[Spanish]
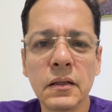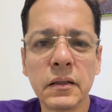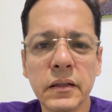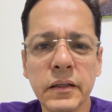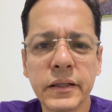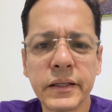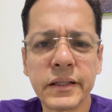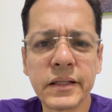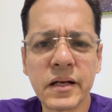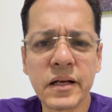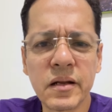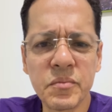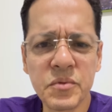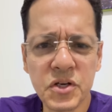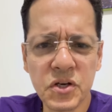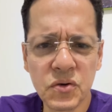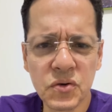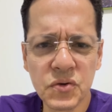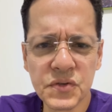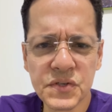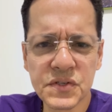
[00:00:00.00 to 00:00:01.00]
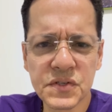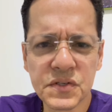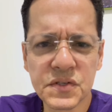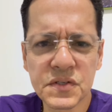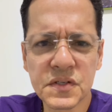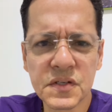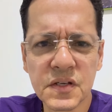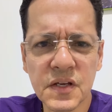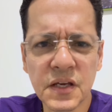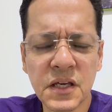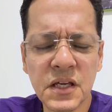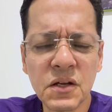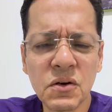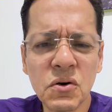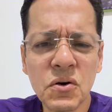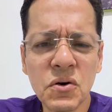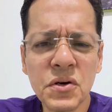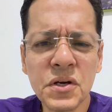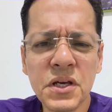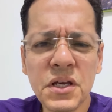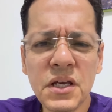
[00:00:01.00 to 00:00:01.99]
¿Qué tal amigos? Quiero
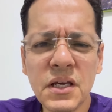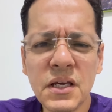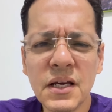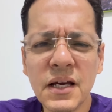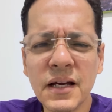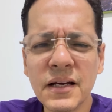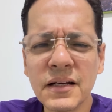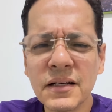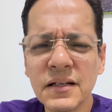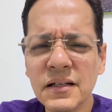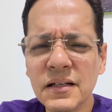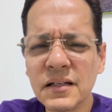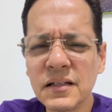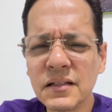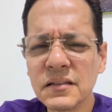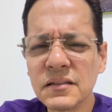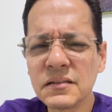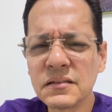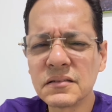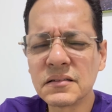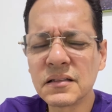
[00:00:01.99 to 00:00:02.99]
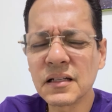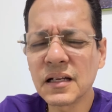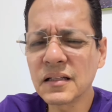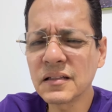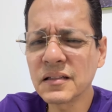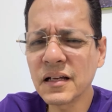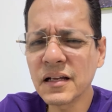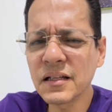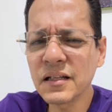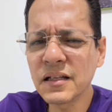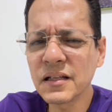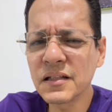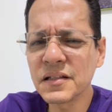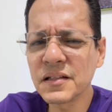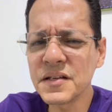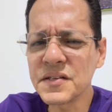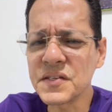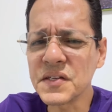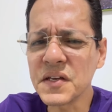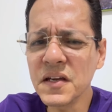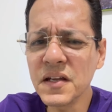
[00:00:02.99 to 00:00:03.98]
hoy tratar
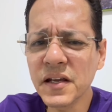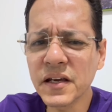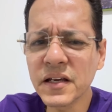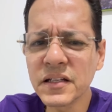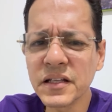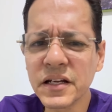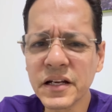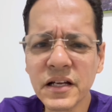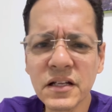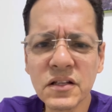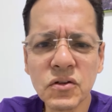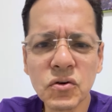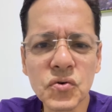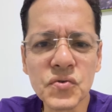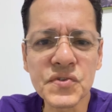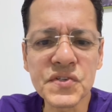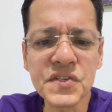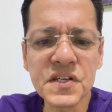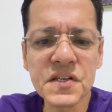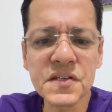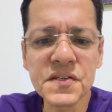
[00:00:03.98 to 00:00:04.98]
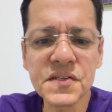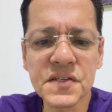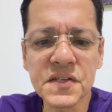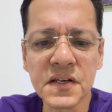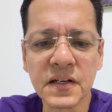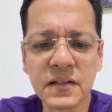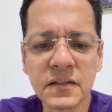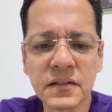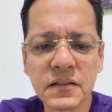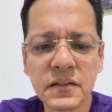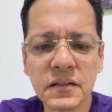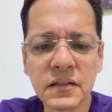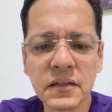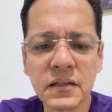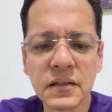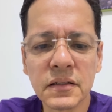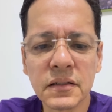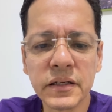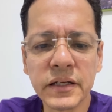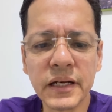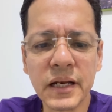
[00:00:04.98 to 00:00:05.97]
de seguir generando conciencia
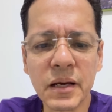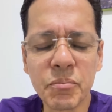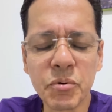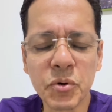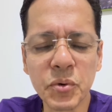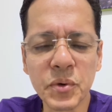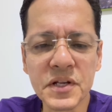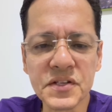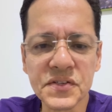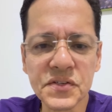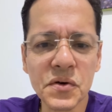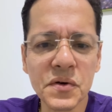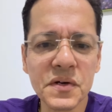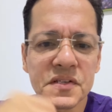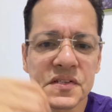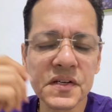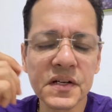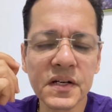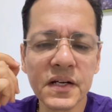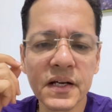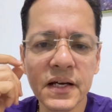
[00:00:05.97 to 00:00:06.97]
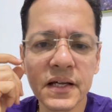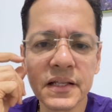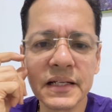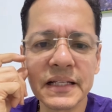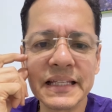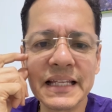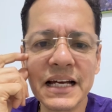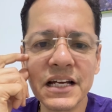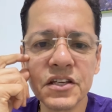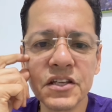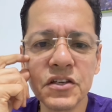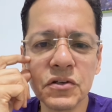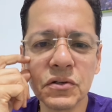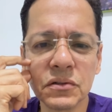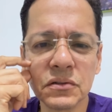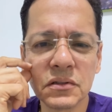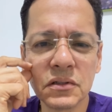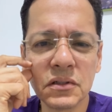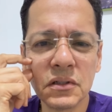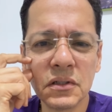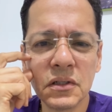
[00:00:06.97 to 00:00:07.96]
en la población acerca del daño,
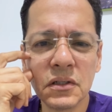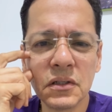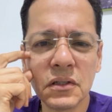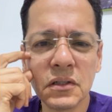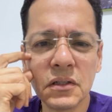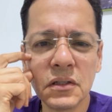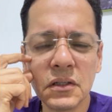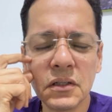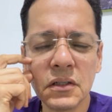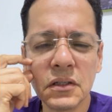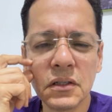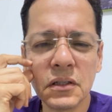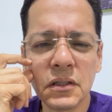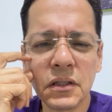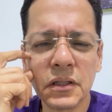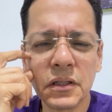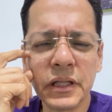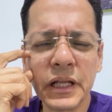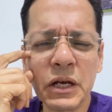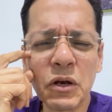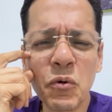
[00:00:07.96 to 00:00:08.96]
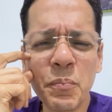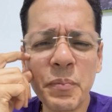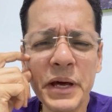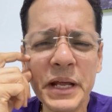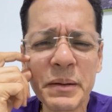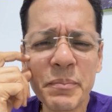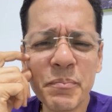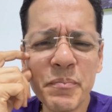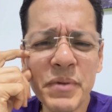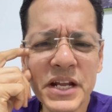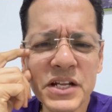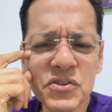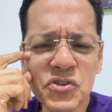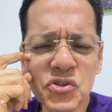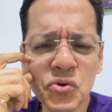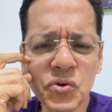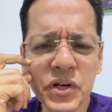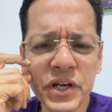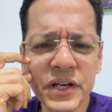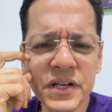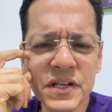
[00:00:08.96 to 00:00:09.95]
de lo
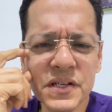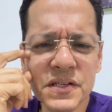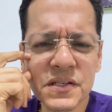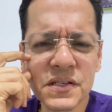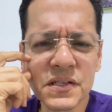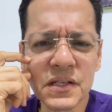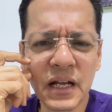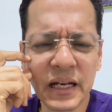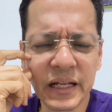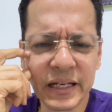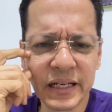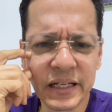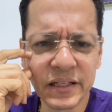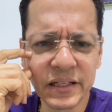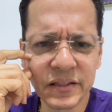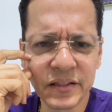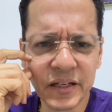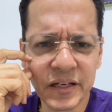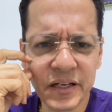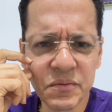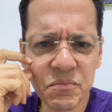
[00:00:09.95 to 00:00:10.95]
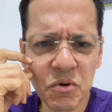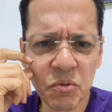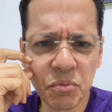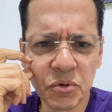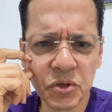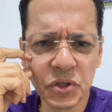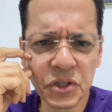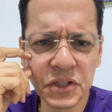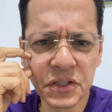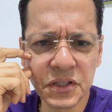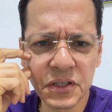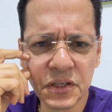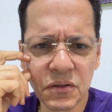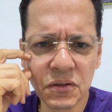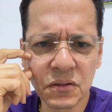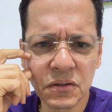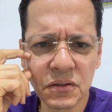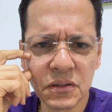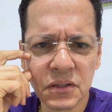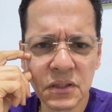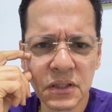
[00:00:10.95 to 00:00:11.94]
perverso que es el clientelismo
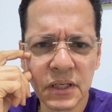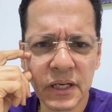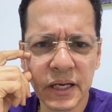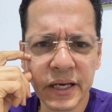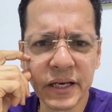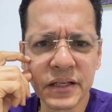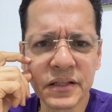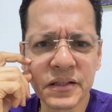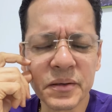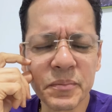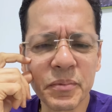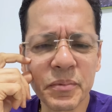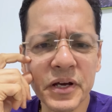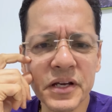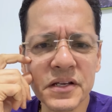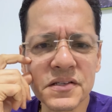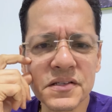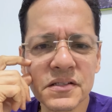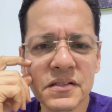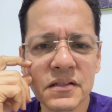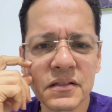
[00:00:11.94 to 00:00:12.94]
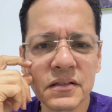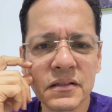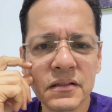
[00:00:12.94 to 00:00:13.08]
político en este país.